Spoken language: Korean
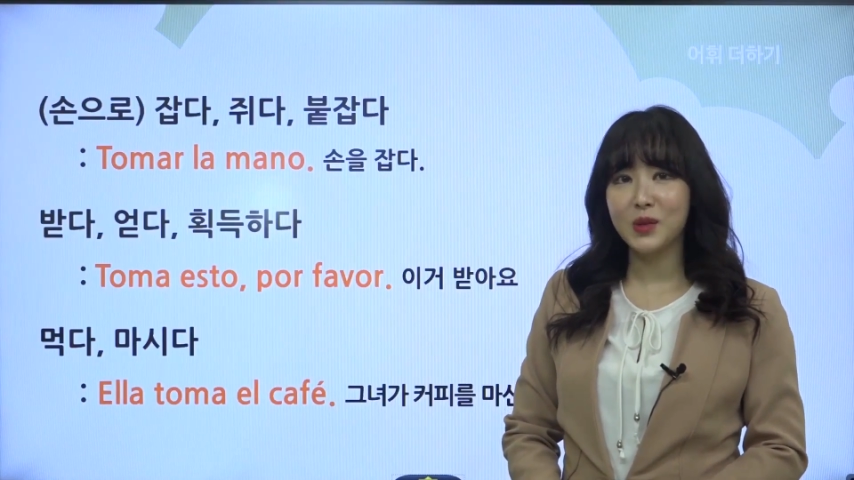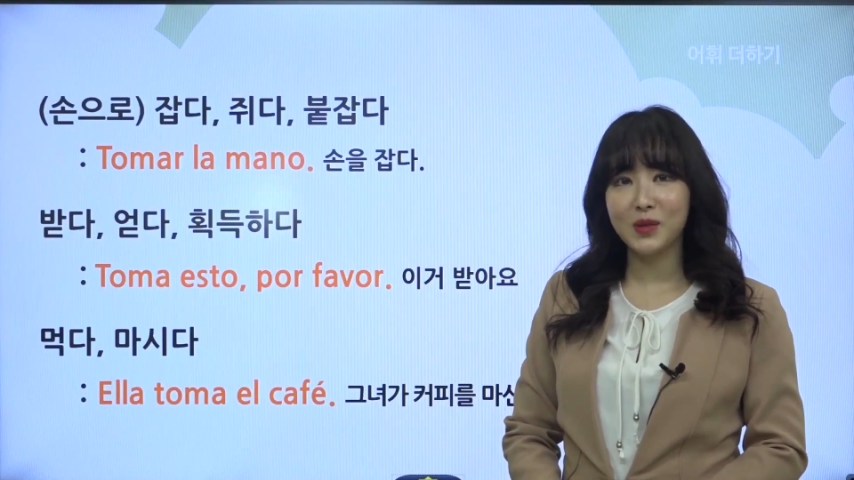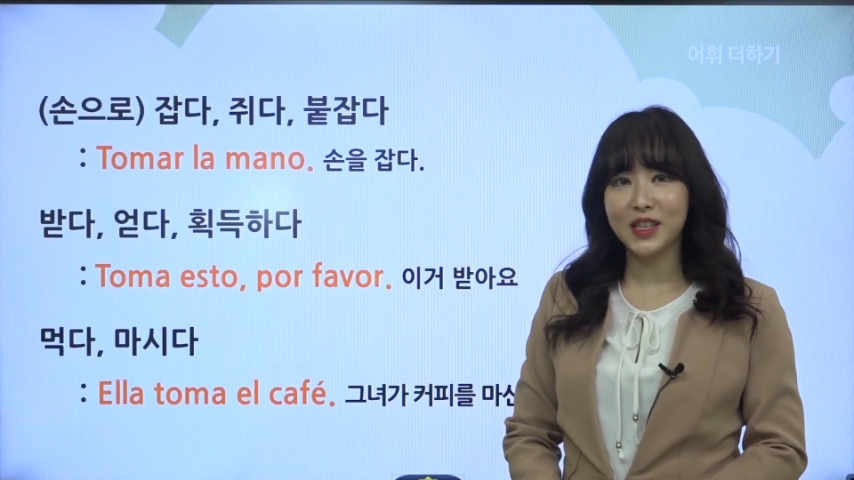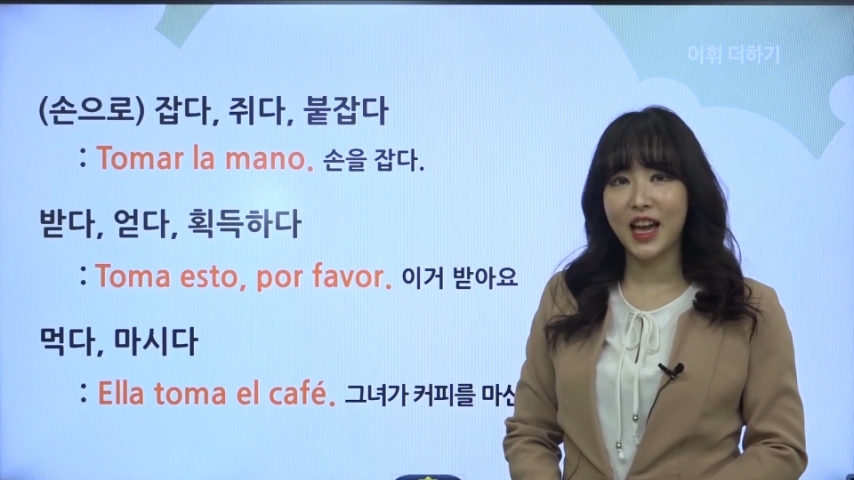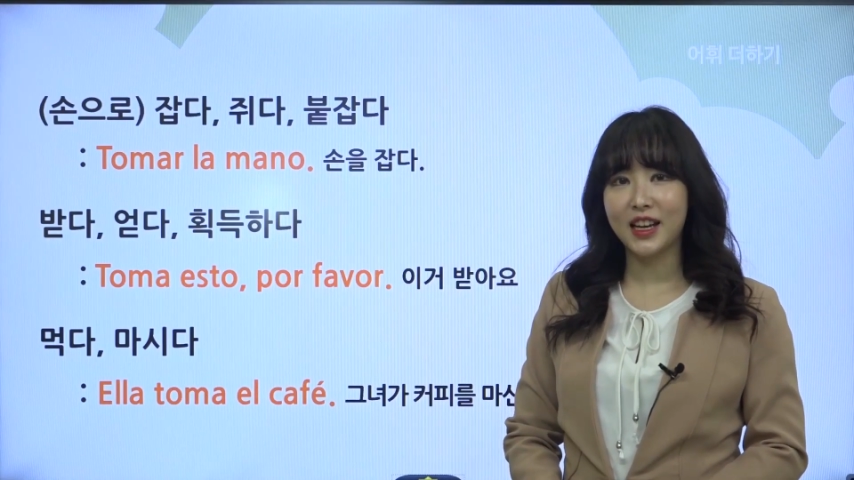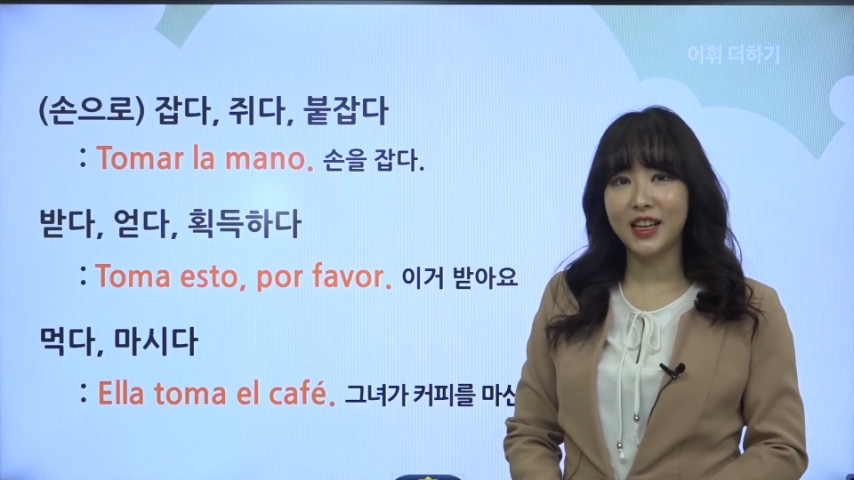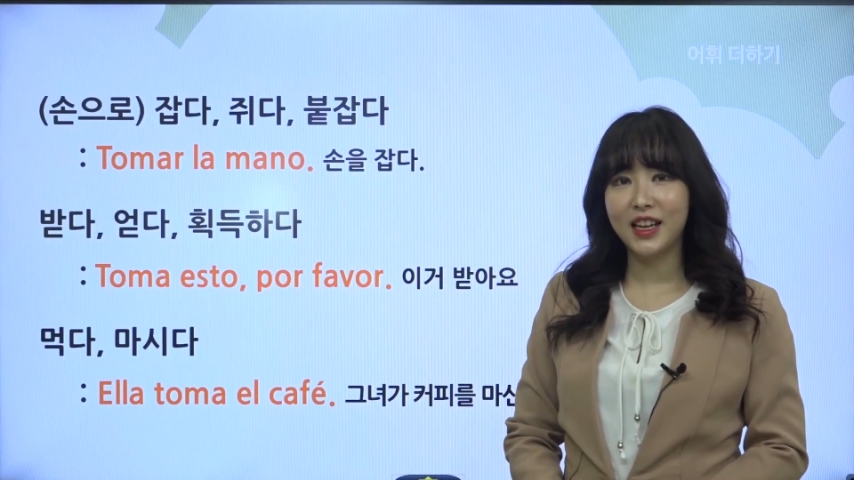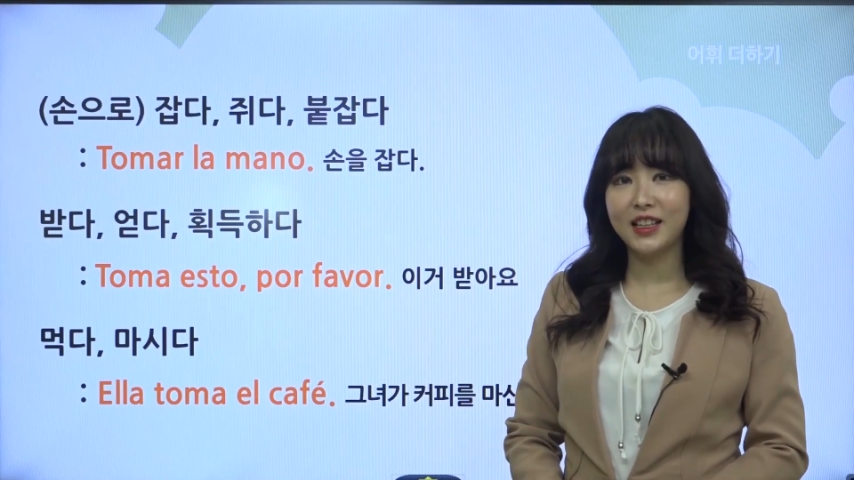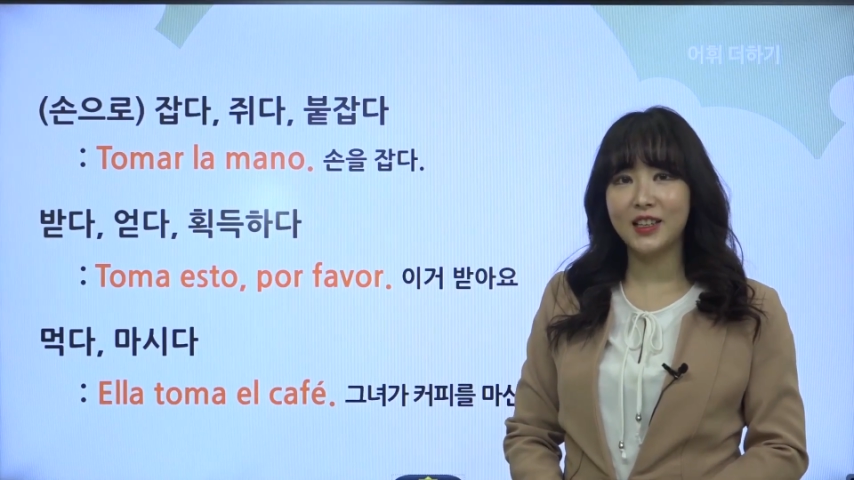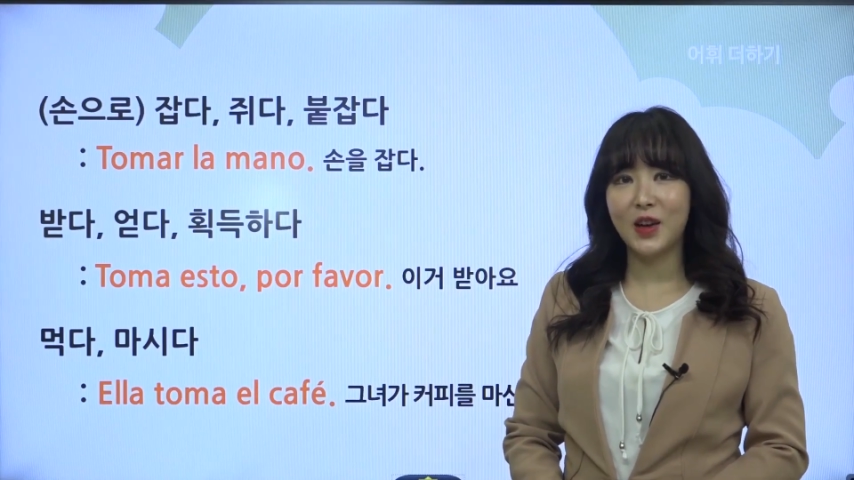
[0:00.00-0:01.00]

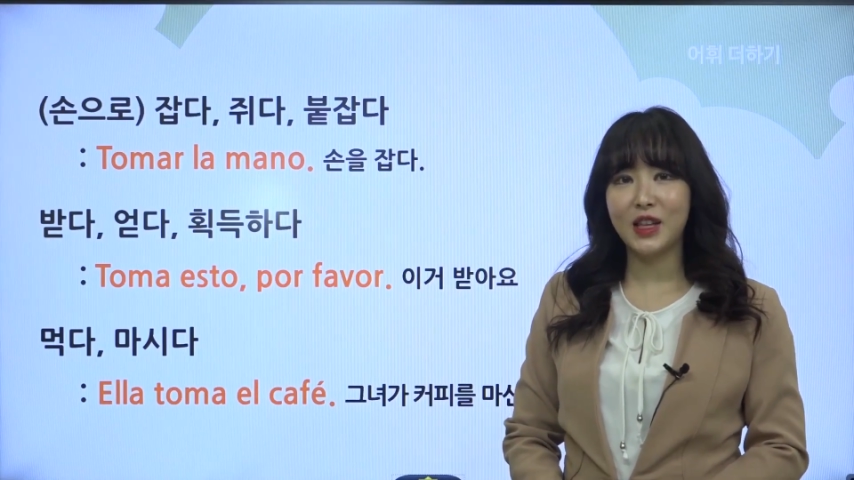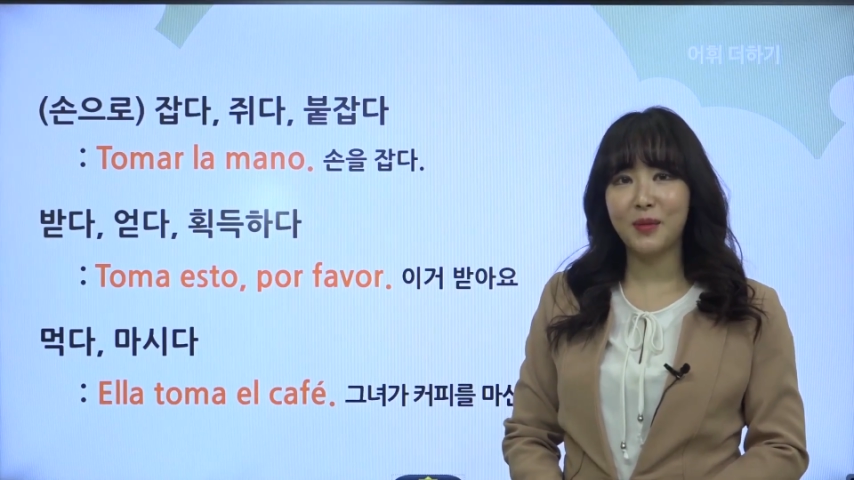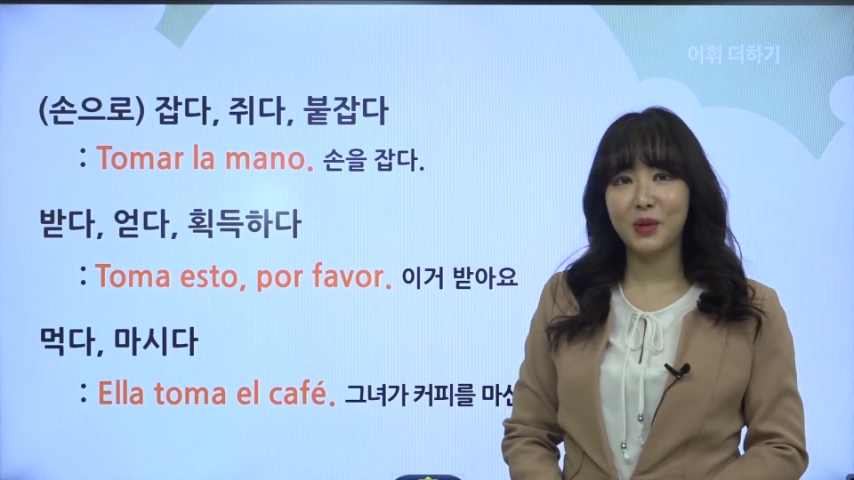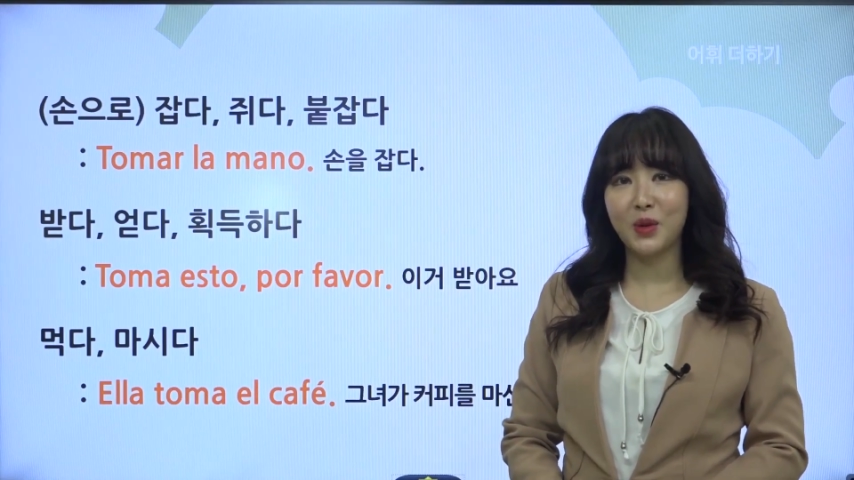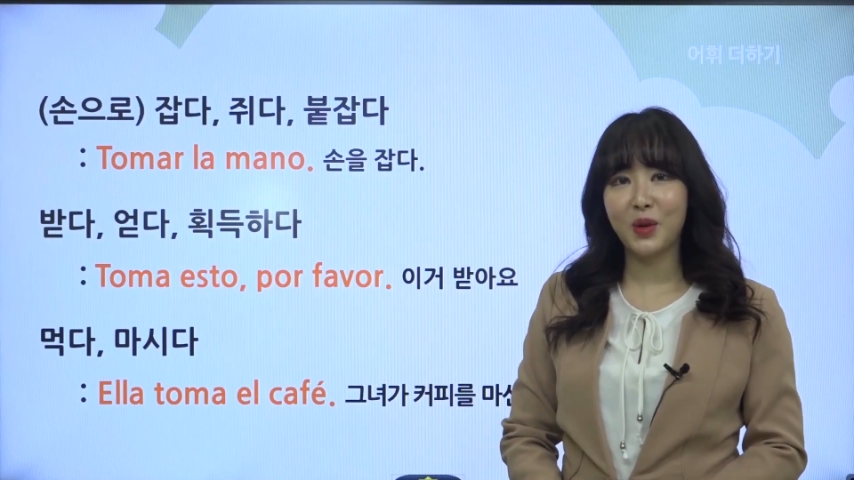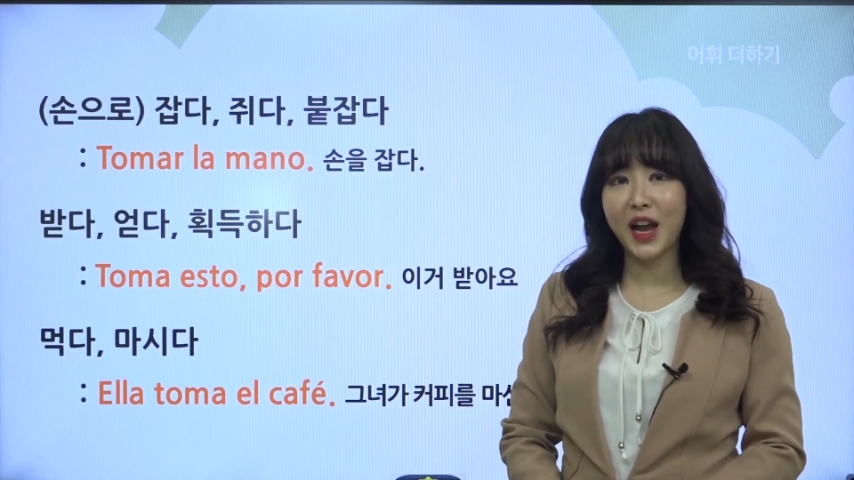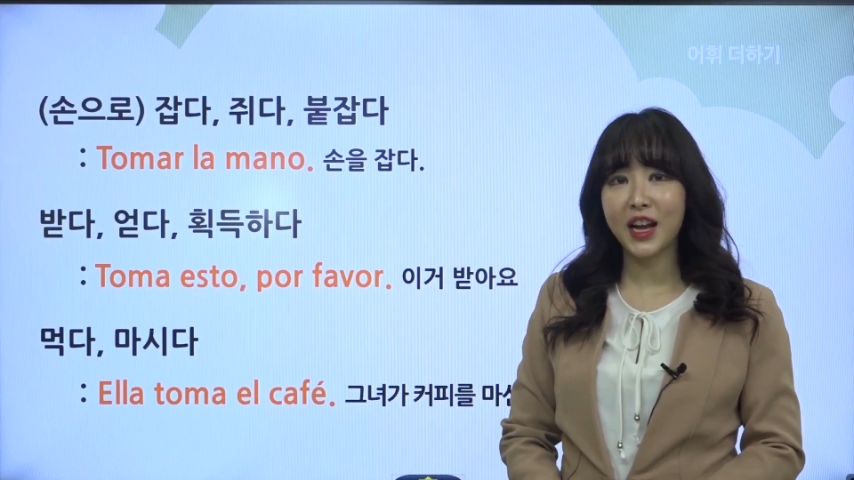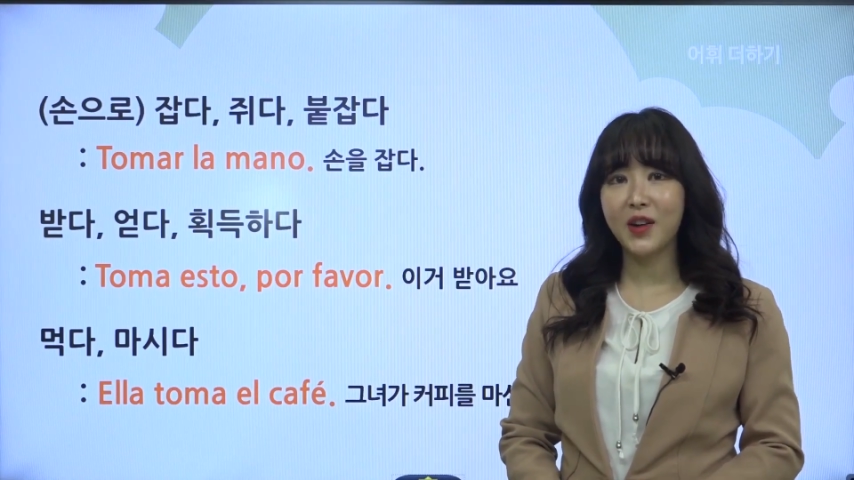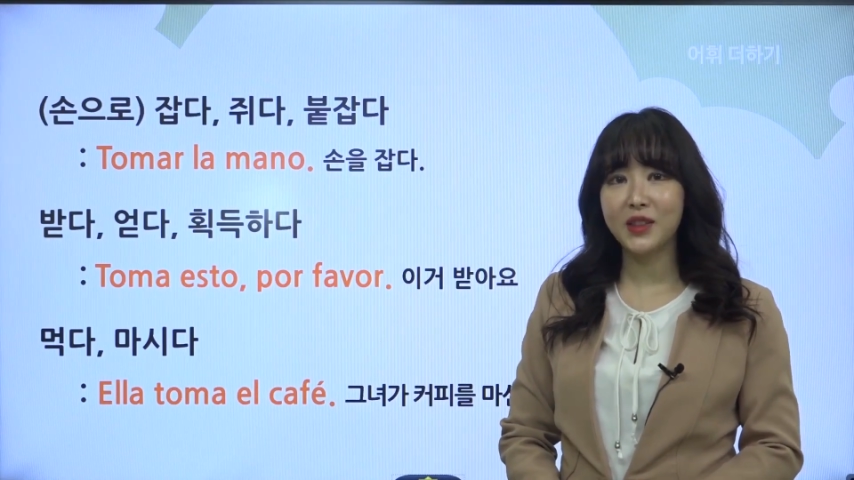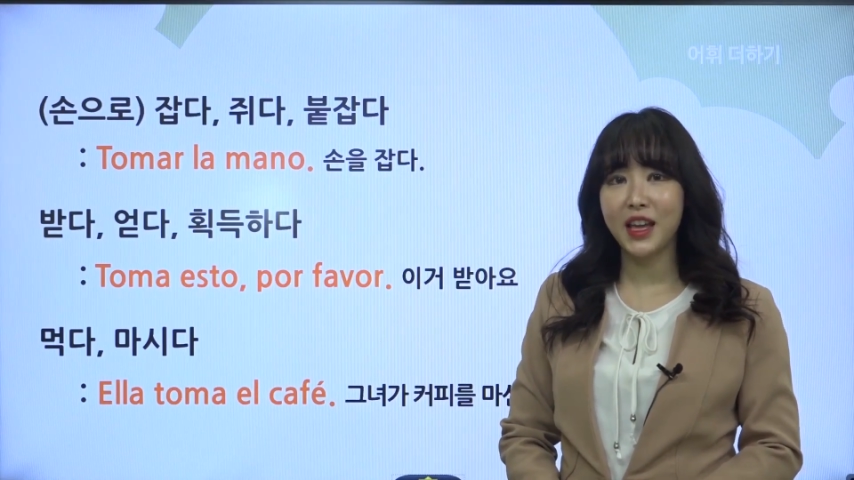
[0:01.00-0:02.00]
동사를 들여다보도록
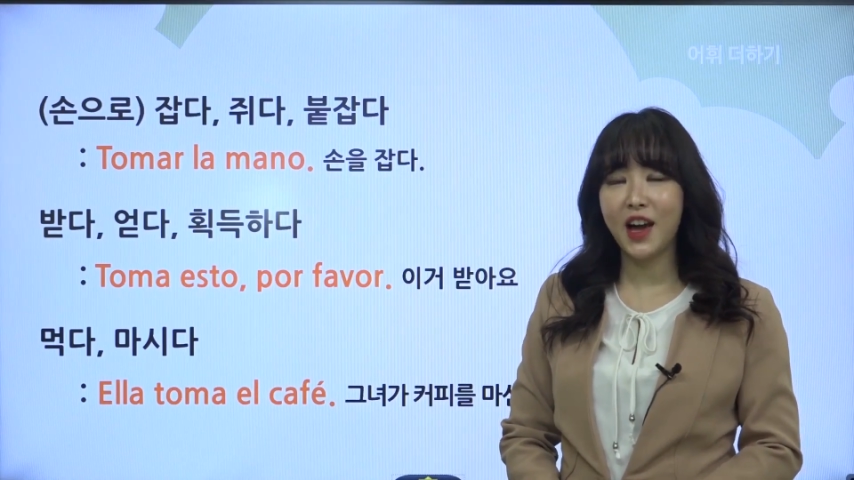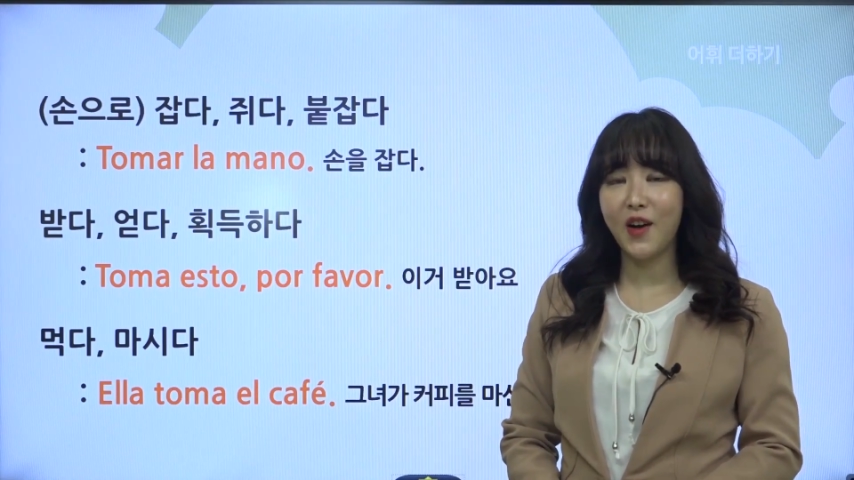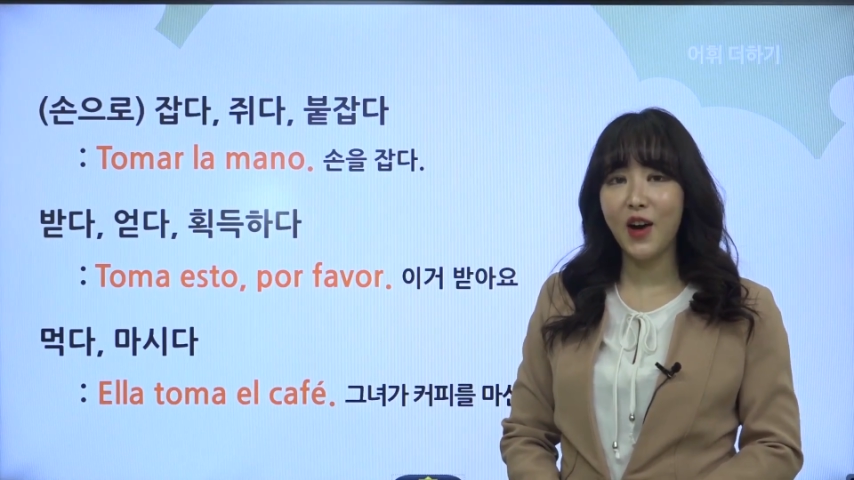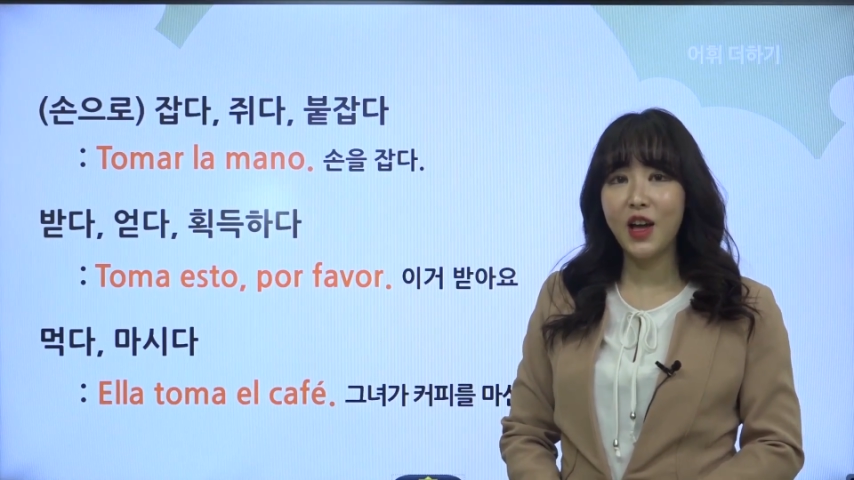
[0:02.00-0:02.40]
할 건데요.